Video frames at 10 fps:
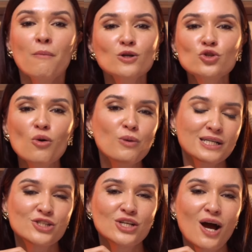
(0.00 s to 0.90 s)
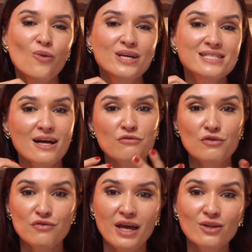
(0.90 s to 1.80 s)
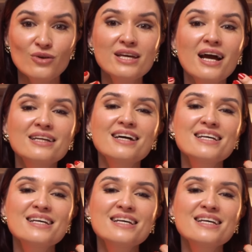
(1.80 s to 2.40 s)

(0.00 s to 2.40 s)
pode compartilhar o que está vivendo e ainda